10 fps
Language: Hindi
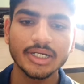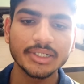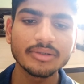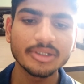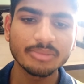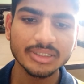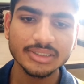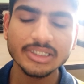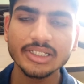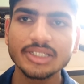कंटिन्यूटी
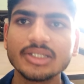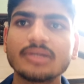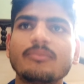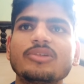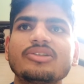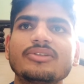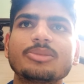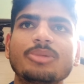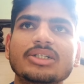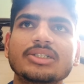बढ़ती जाएगी वैसे
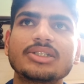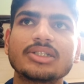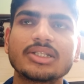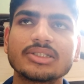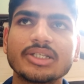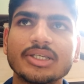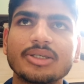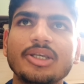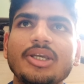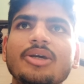वैसे मार्क्स अच्छे आते
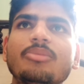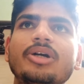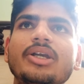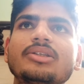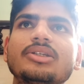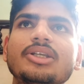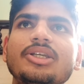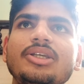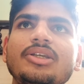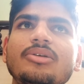जाएंगे मायंक सर
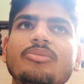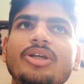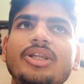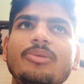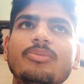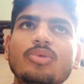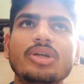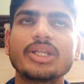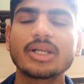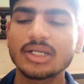की मैंने
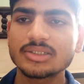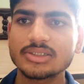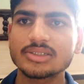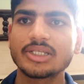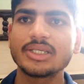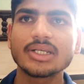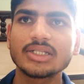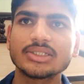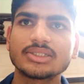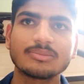पुरानी क्लासेस नई
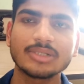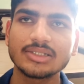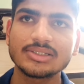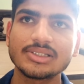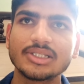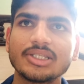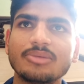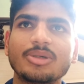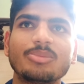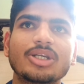क्लासेस सब क्लासेस
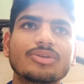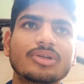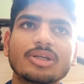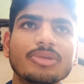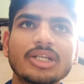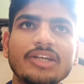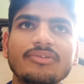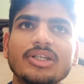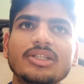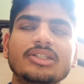देखी मैं मैराथन कभी
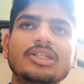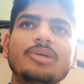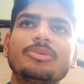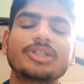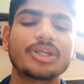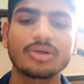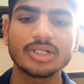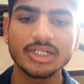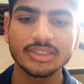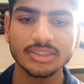लाइव नहीं लेता था हमेशा
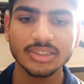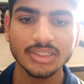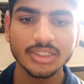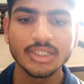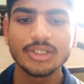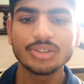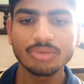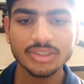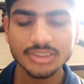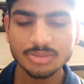रिकॉर्डेड लेता था
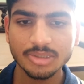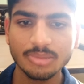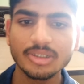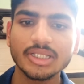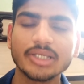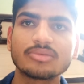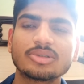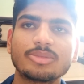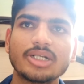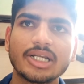टू एक्स की स्पीड में ताकि
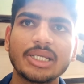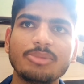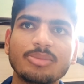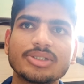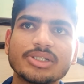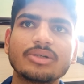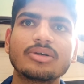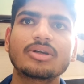उससे मेरा टाइम भी बचे